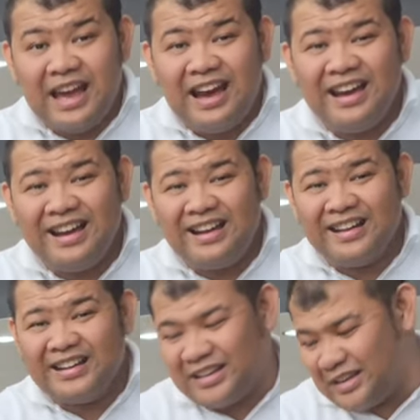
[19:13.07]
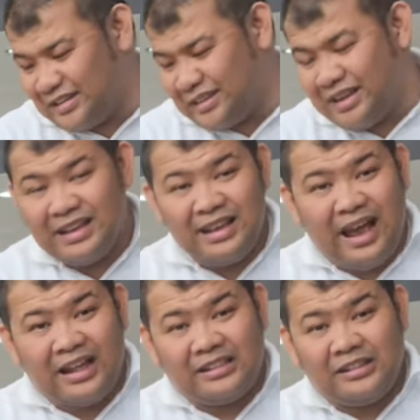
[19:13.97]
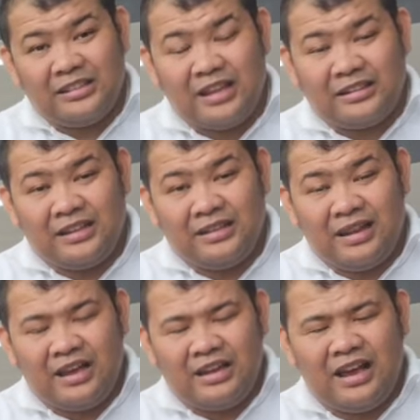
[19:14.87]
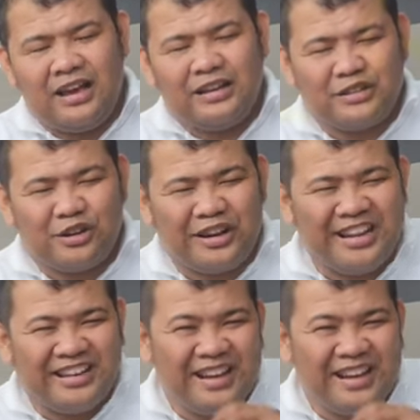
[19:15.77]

ng athlete natin. Ah, ng, sorry,